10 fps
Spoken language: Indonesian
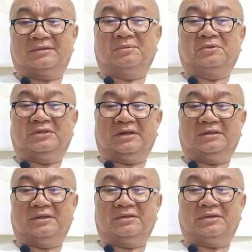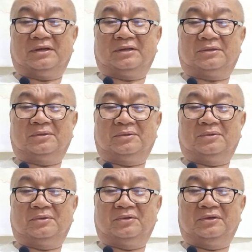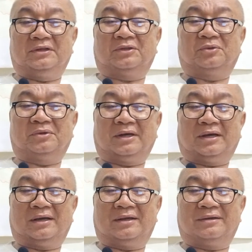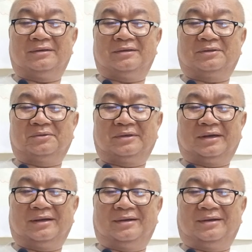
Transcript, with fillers: temu janji saya itu ditunda ditunda